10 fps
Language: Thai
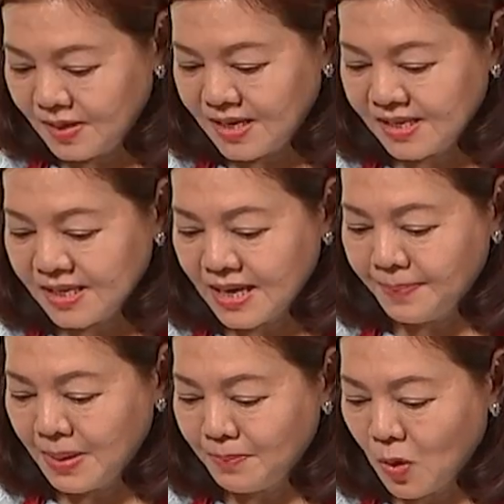ชีสที่ใช้
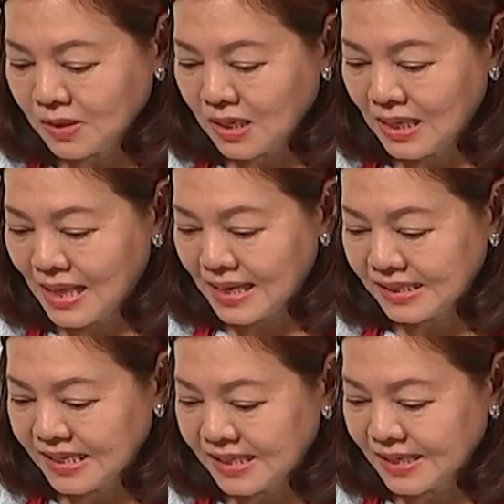เป็นมอสซาเรลล่า
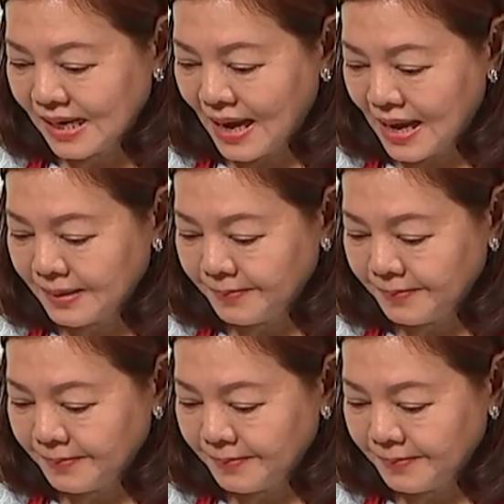ชีสนะคะ